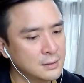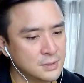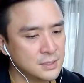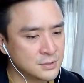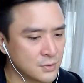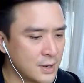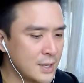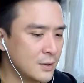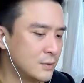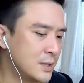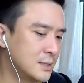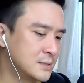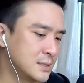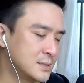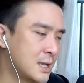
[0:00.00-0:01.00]
อิสราเอล
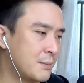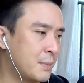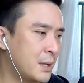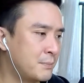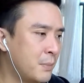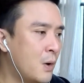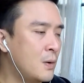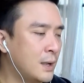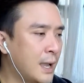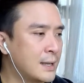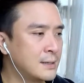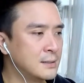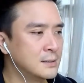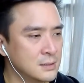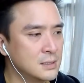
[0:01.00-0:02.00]
เนี่ยจะสามารถป้องกัน
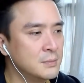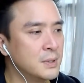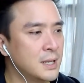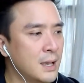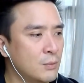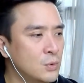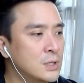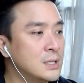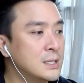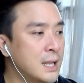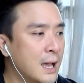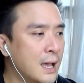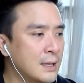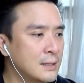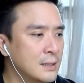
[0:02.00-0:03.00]
ขีปนาวุธนี้
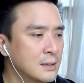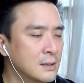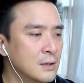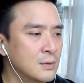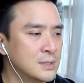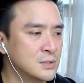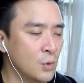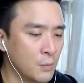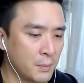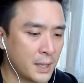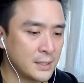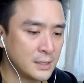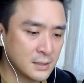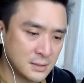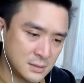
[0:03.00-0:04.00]
ได้นะก็เรียกว่าส่งไป
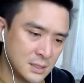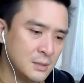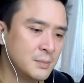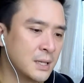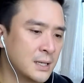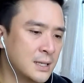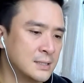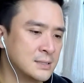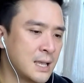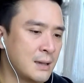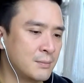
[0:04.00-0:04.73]
นี่ก็เยอะเหมือนกันนะ